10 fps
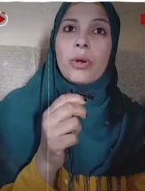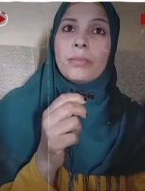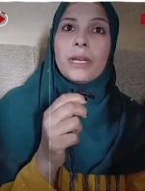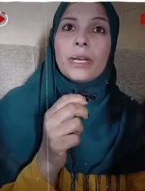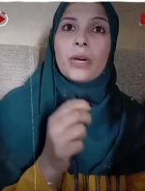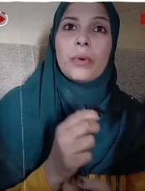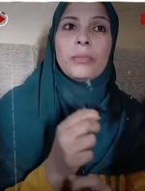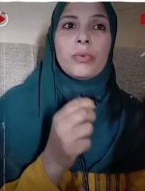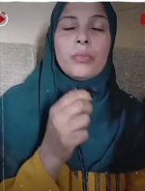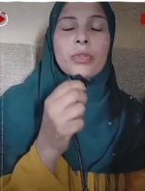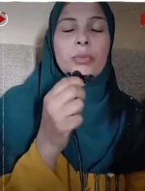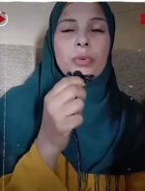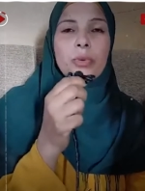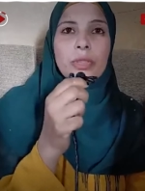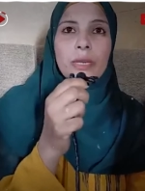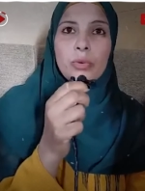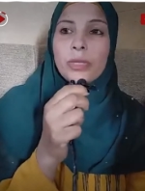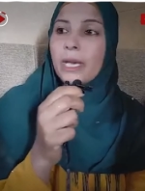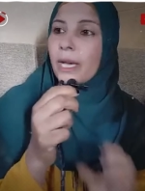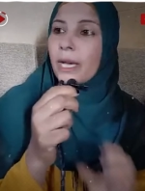وربنا جوامي وقمت من قدامه
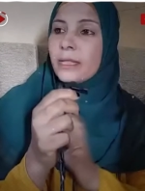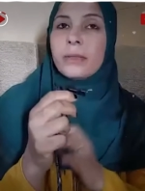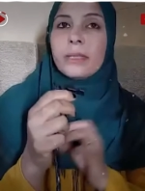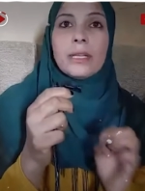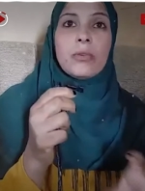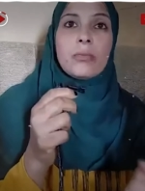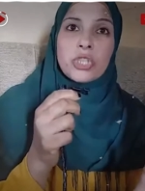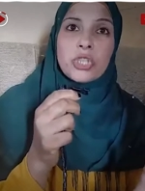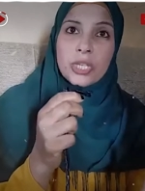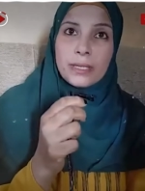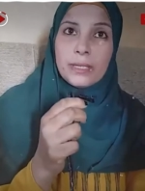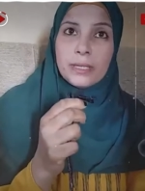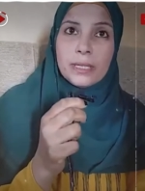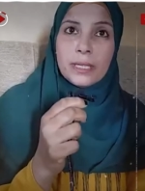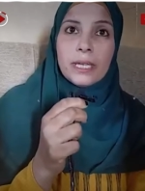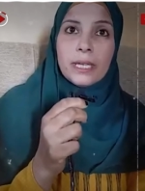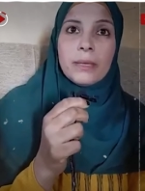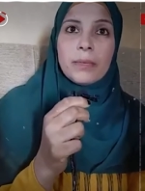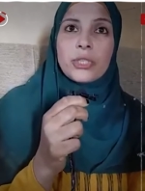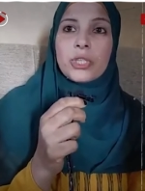كده خدنا بنتنا ومشينا
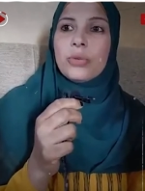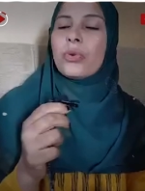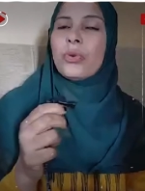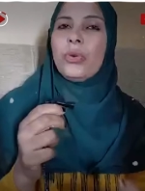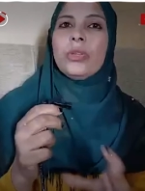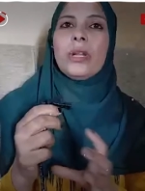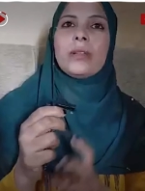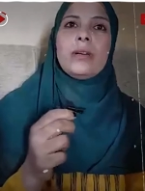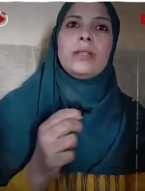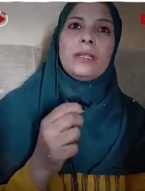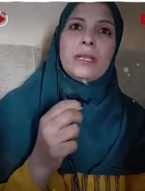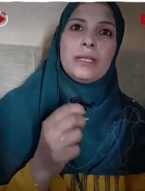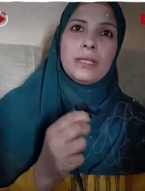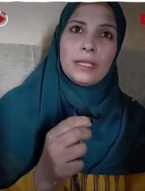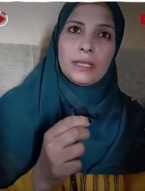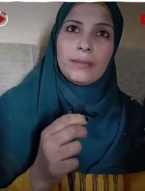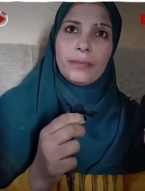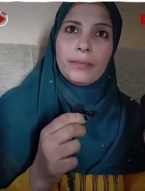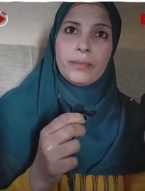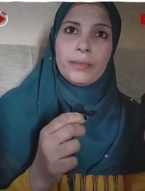ماشي ورحنا لدكاتره تانيين
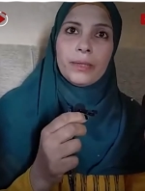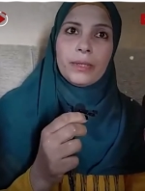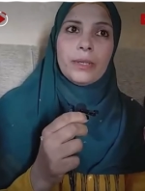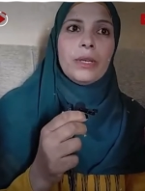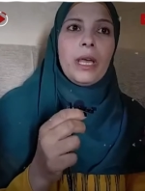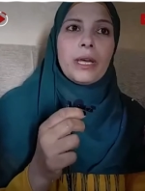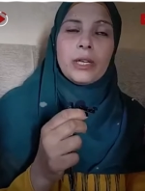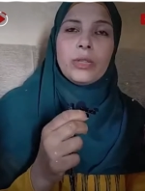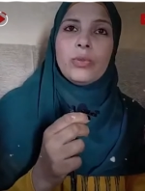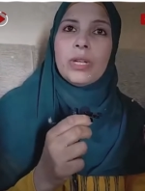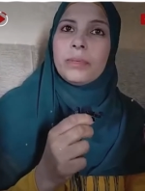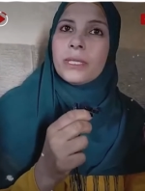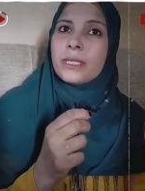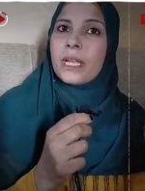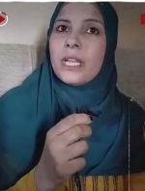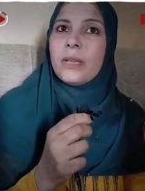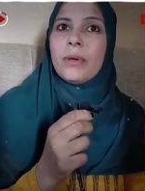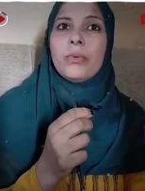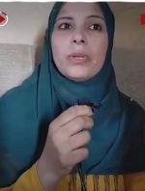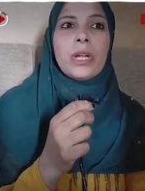اكدوا ان البت سليمه
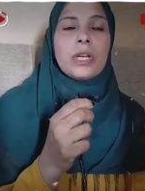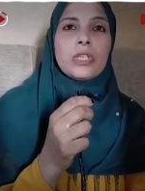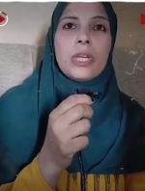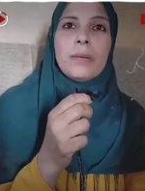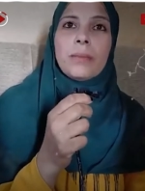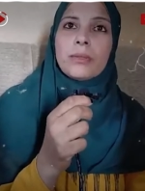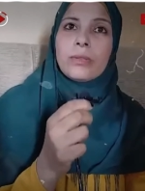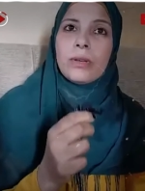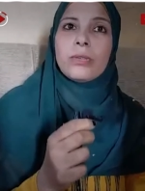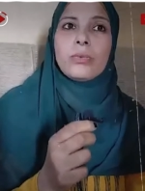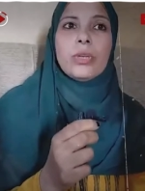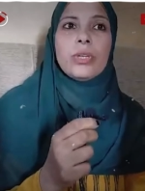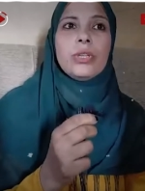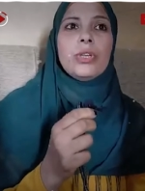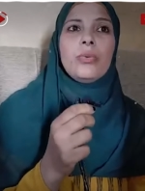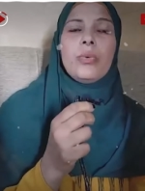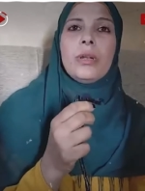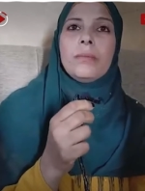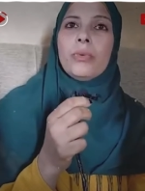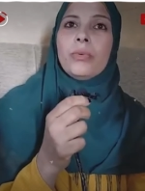وان الغشاء مطاط وان هو
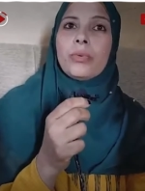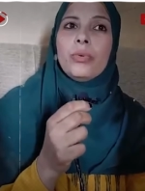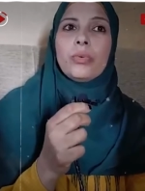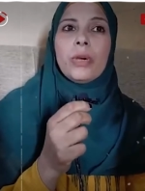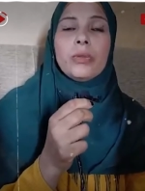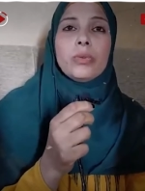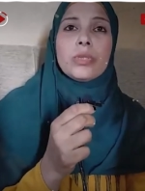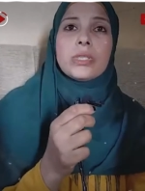الموجود وهاتوا جثه